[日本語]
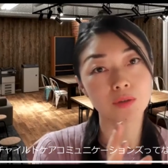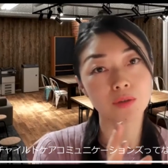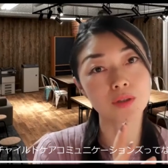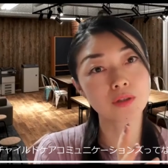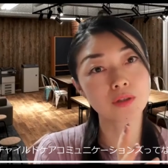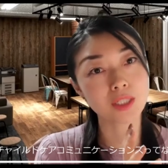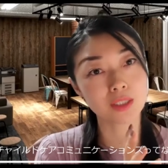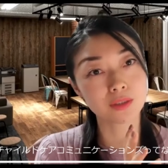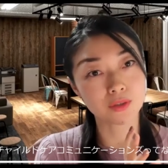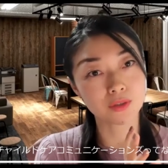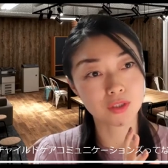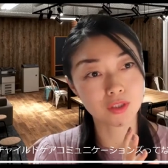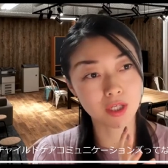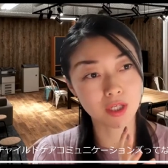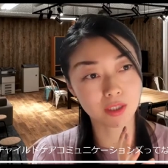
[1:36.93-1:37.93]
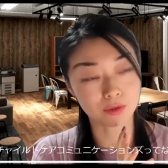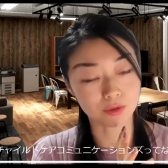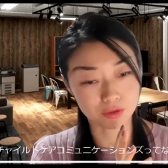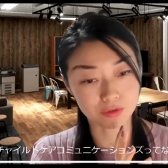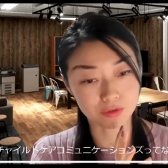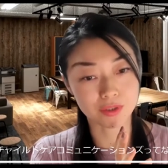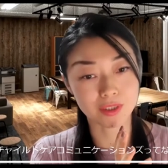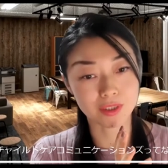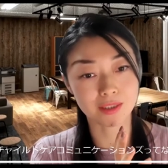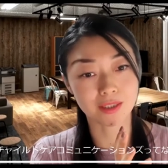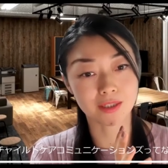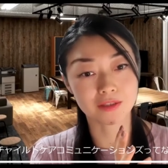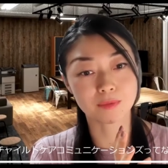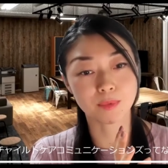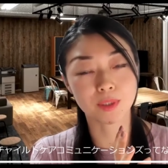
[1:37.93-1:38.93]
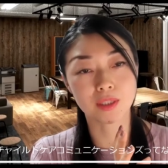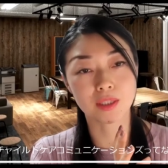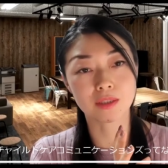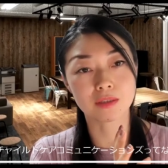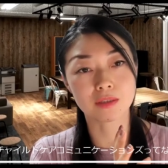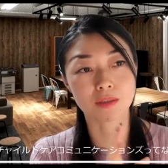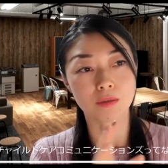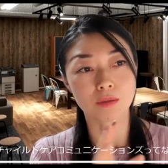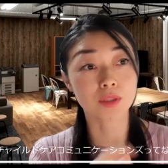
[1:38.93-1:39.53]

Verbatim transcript: 保育者の支援を中心に始めていき